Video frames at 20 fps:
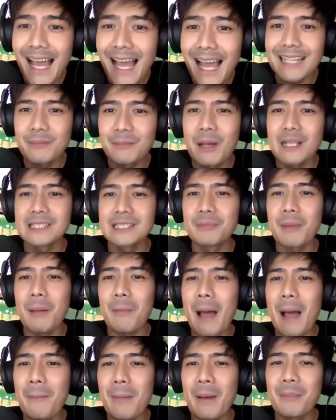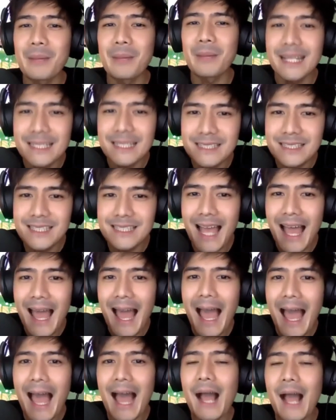at mas mapapabilis
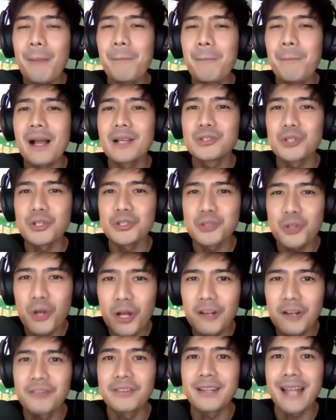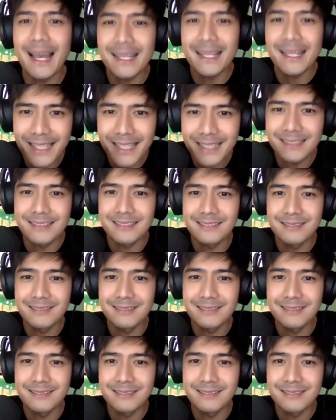ang pagsosolve natin.